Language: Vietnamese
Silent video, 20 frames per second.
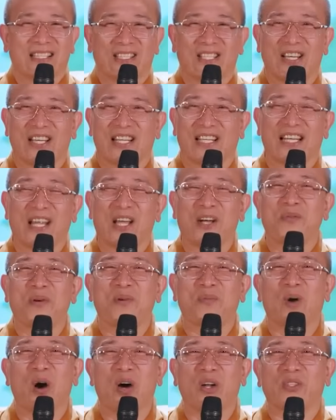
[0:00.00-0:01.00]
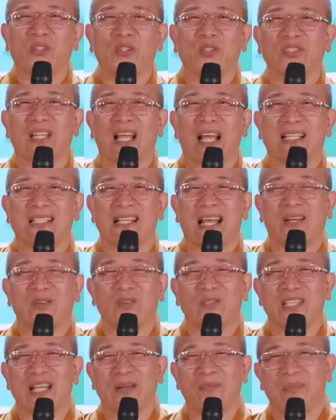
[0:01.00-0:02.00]
Cho nên nếu mà bòn rút tài sản
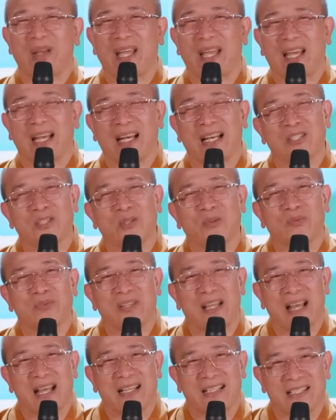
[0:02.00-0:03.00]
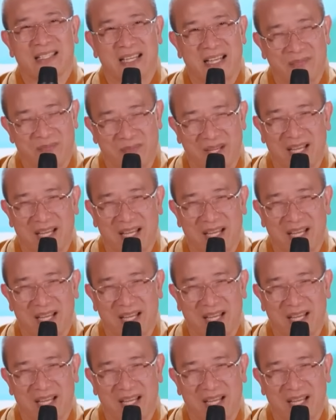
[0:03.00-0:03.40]
của cha mẹ là chúng ta sẽ